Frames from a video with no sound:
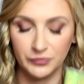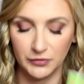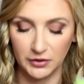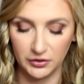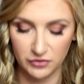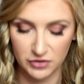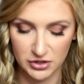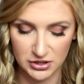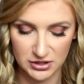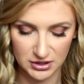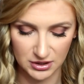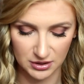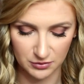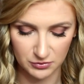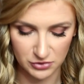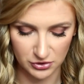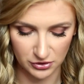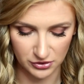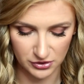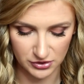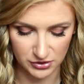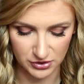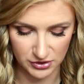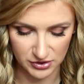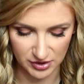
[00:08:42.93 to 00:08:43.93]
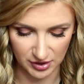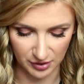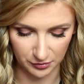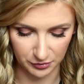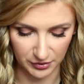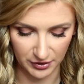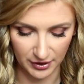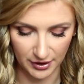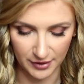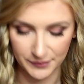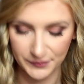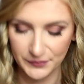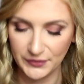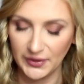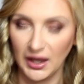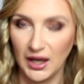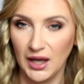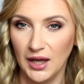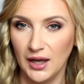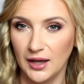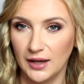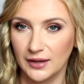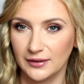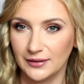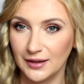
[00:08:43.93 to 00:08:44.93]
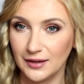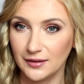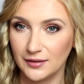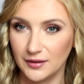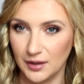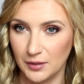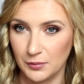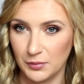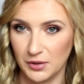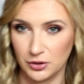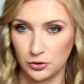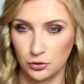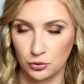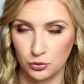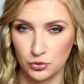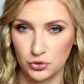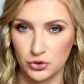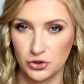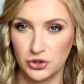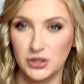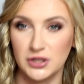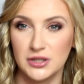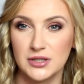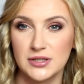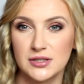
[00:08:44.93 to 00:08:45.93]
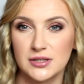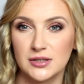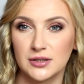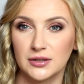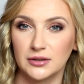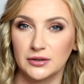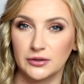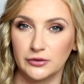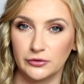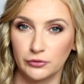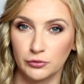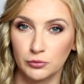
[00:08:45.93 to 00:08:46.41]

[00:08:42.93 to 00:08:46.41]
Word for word: i wszystkim, co jest dostępne na temat różnic e,